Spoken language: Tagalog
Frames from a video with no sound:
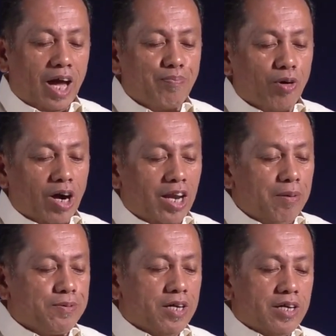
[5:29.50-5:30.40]

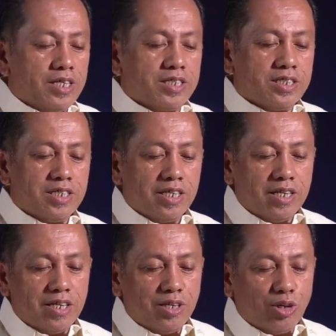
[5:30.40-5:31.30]
Apokalipsis
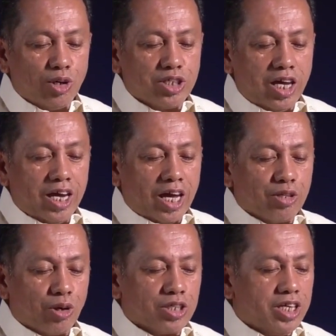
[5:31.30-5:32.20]

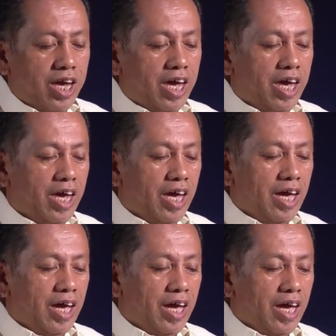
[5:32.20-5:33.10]
12:14
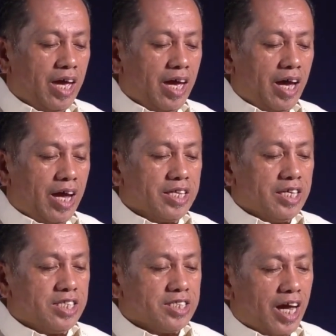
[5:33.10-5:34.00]
at
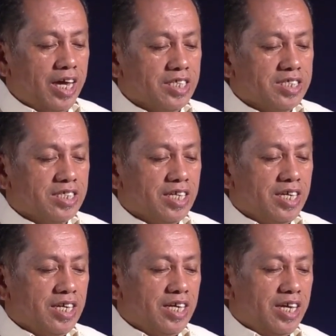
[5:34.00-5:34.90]
16,
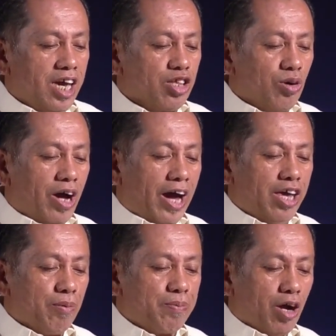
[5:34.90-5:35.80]
itong
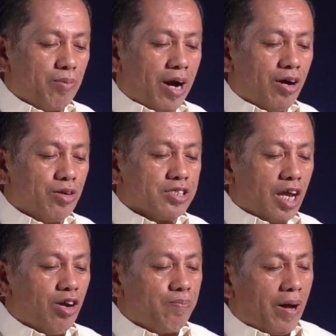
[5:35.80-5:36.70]
hayop na umahon
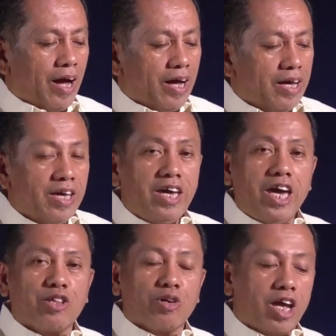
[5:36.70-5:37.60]
sa lupa,
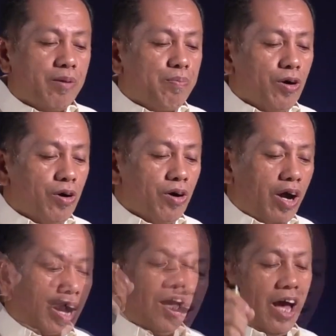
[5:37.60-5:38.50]
ito rin
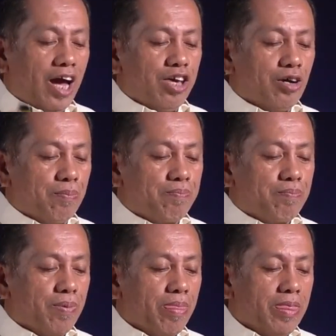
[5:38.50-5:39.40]
po ang hayop
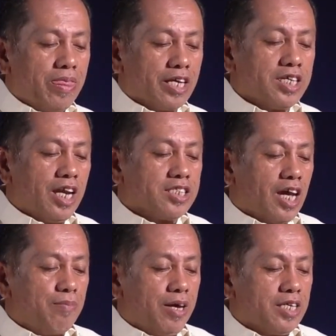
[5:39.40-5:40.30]
na
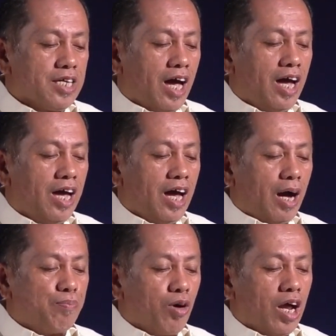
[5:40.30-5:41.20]
sinasabi sa
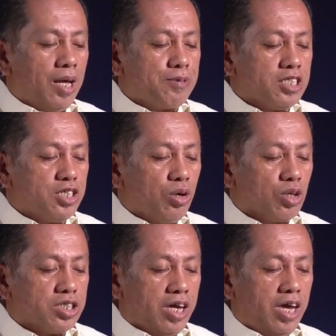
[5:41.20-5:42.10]
Apokalipsis
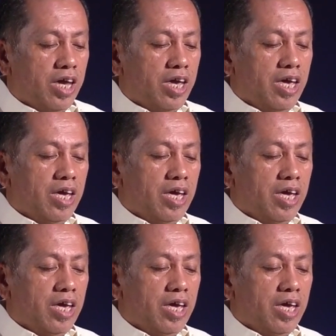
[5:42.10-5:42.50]
12,